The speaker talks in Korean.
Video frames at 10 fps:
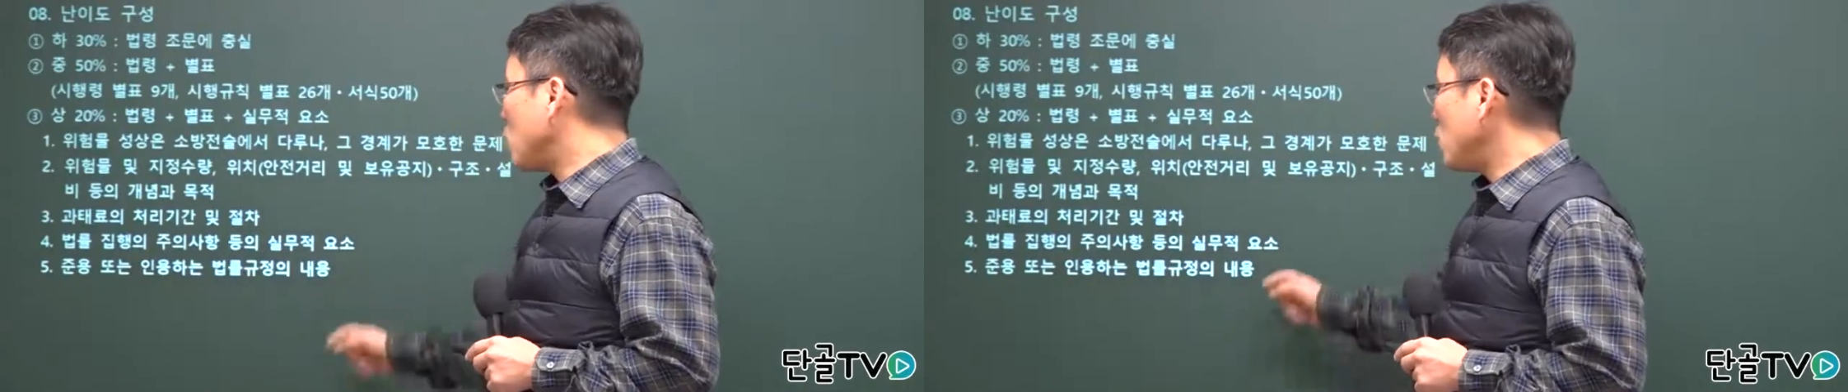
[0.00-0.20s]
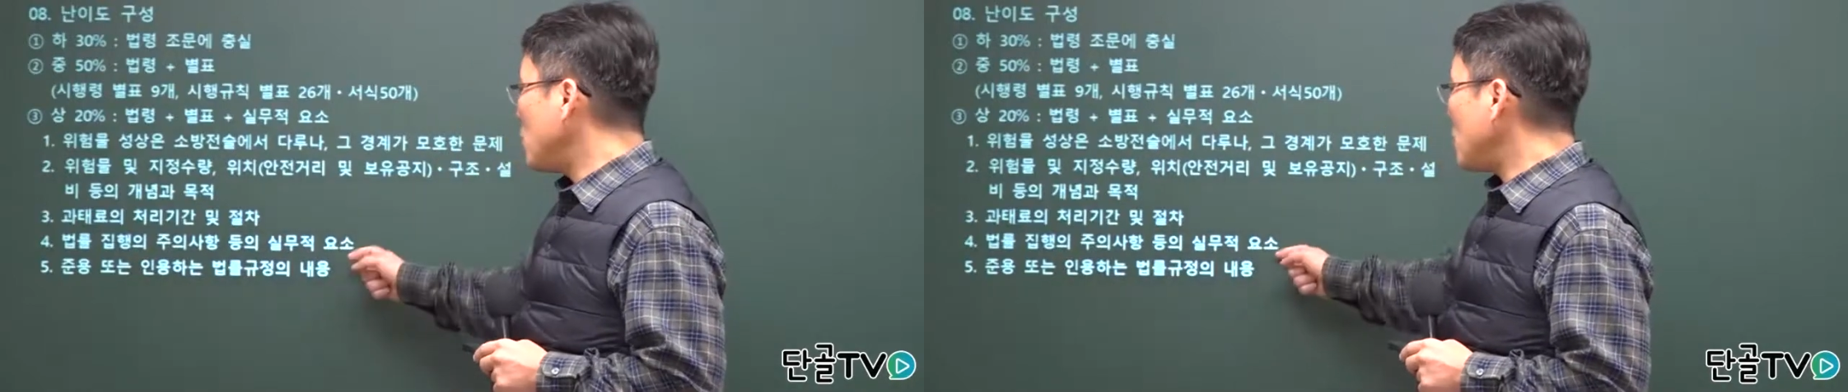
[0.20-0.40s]

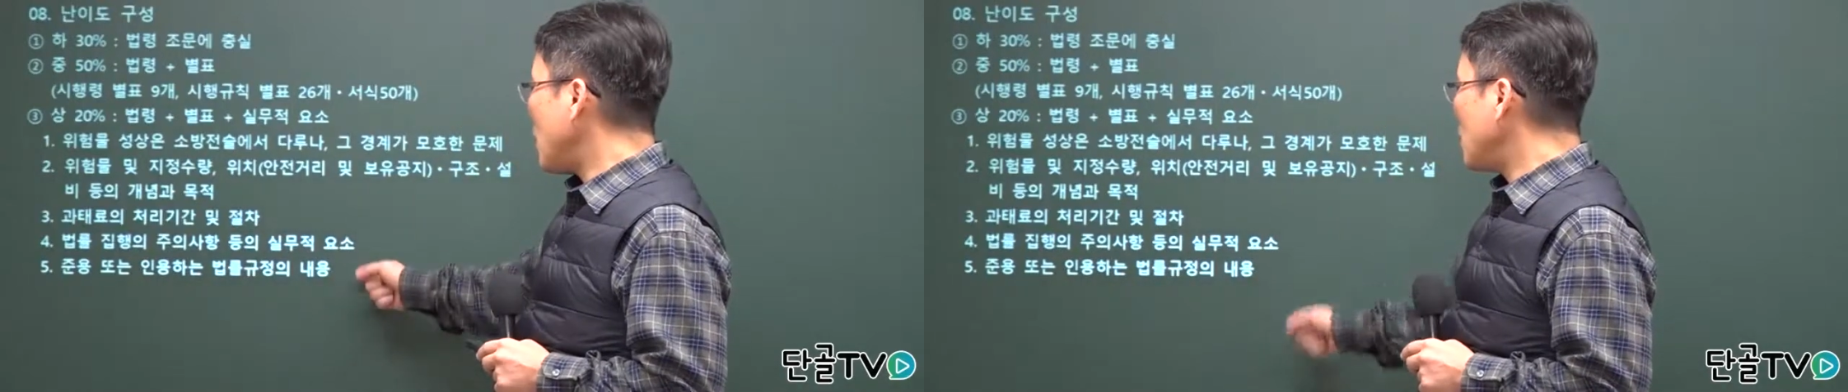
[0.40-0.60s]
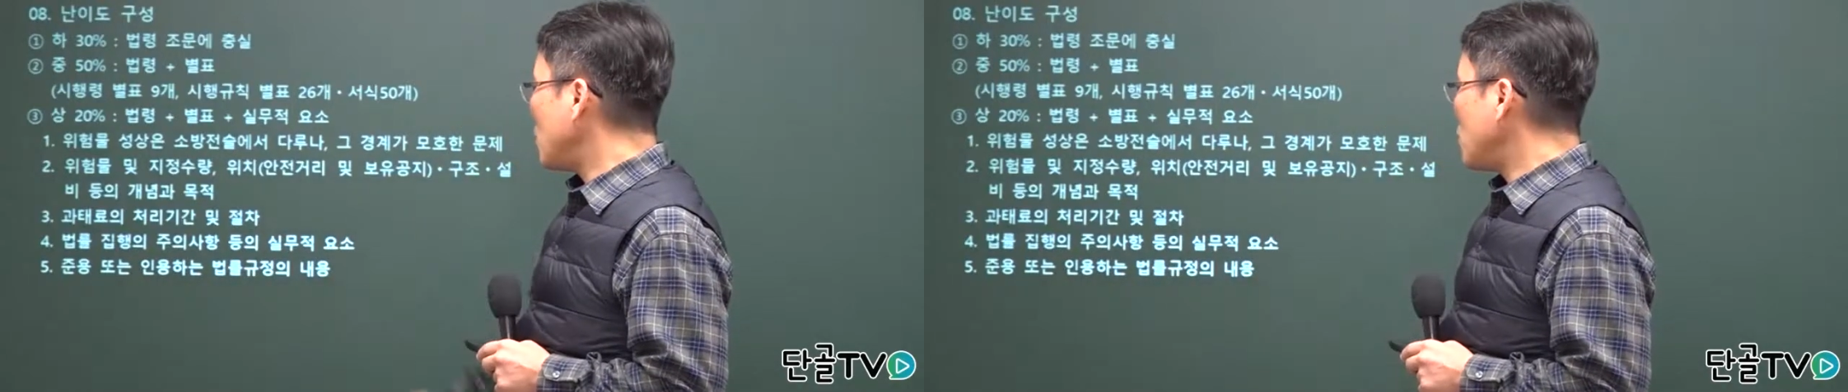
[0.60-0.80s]

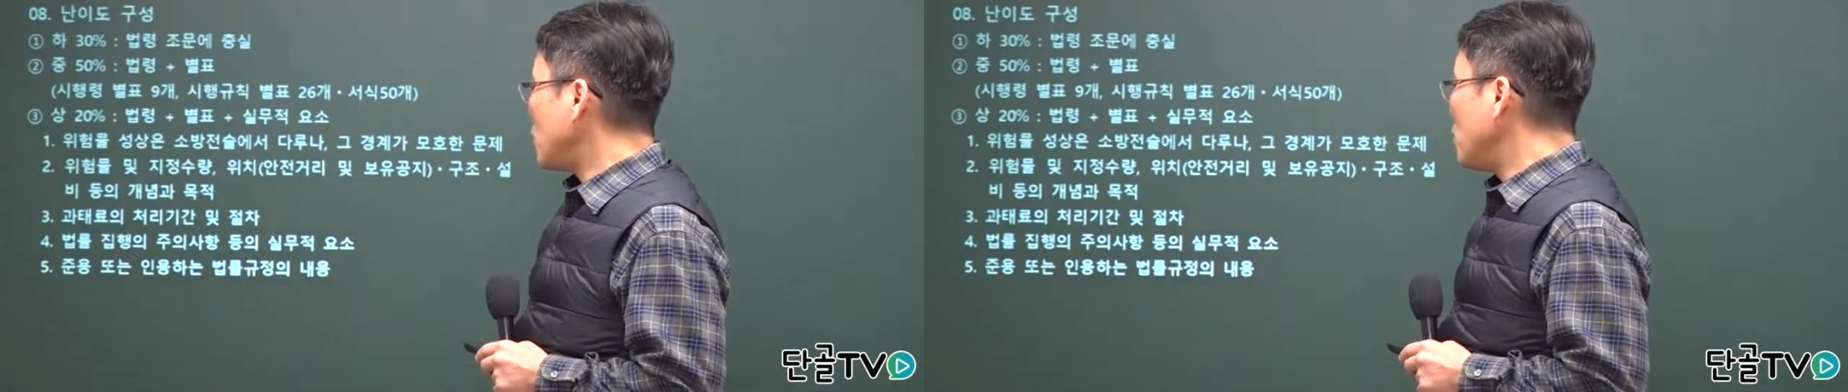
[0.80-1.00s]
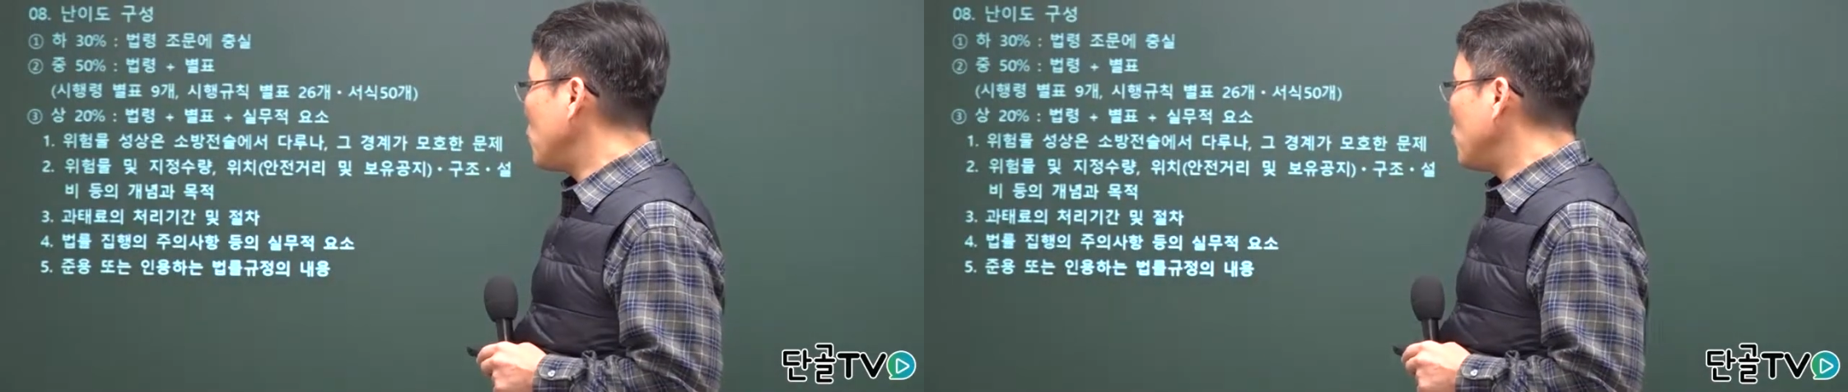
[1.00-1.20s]
주의사항 등
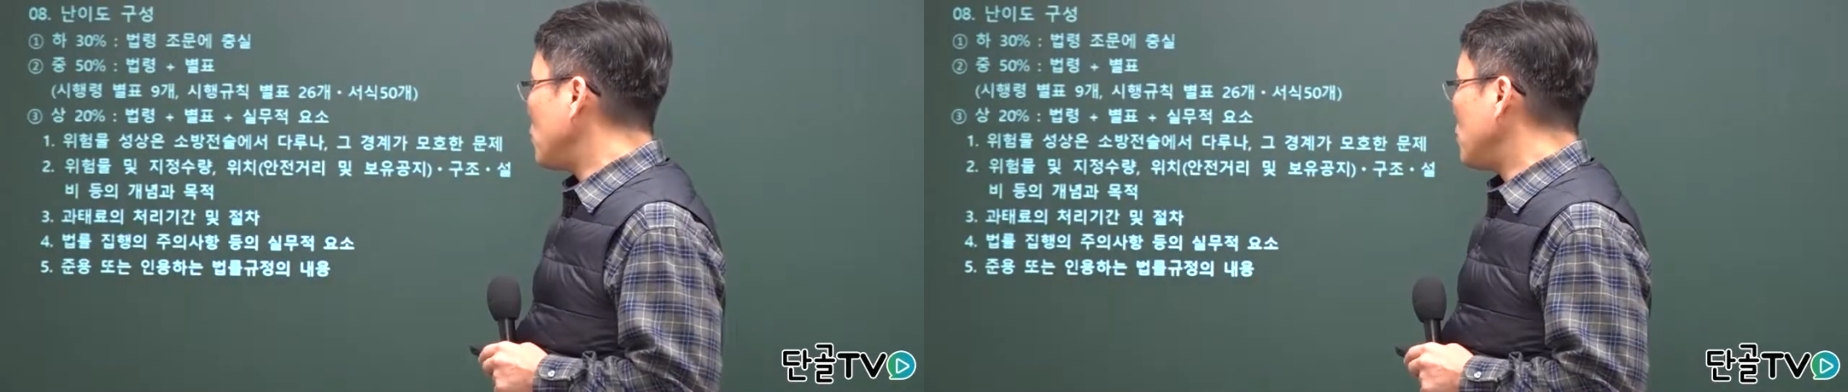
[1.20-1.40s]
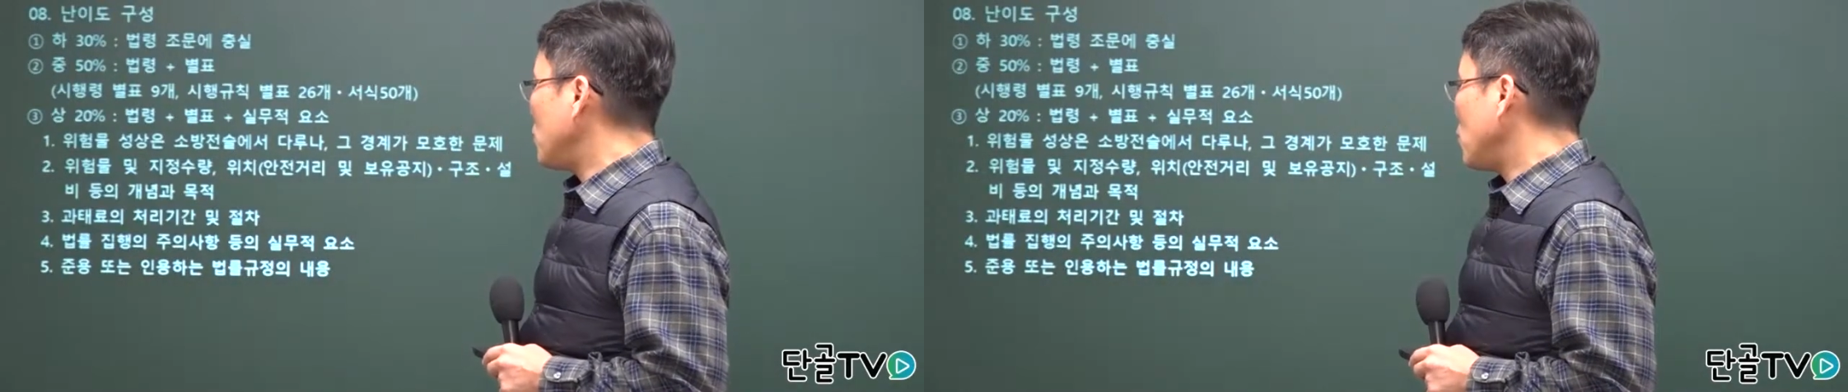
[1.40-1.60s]

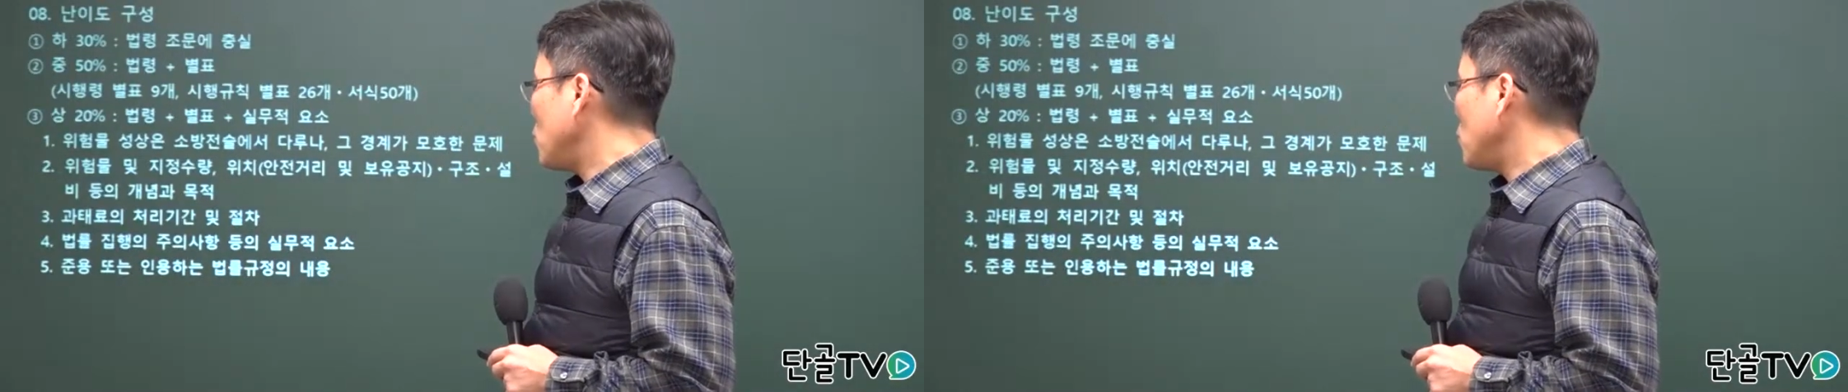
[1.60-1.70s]
실무적